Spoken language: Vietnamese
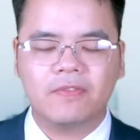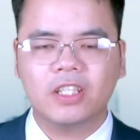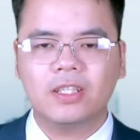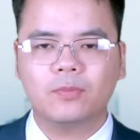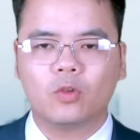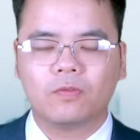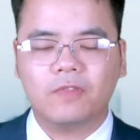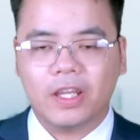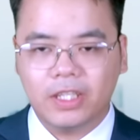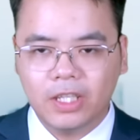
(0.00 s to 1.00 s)
vẫn tiếp tục
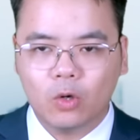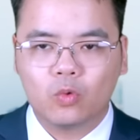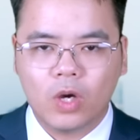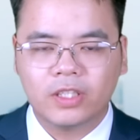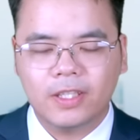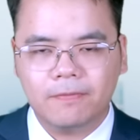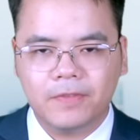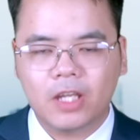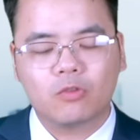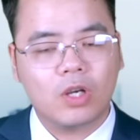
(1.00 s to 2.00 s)
phải điều quân tiếp
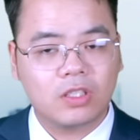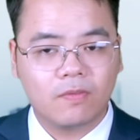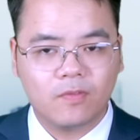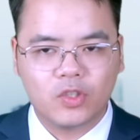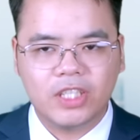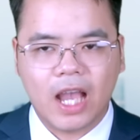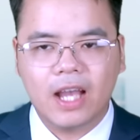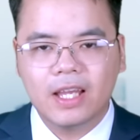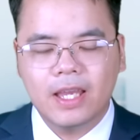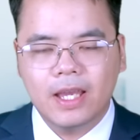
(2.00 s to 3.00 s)
viện qua sông Vochia,
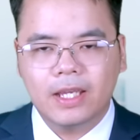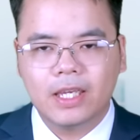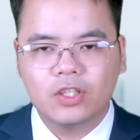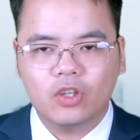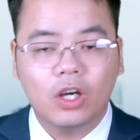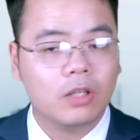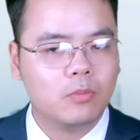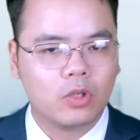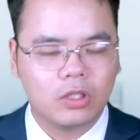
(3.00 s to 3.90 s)
khiến cho hơn một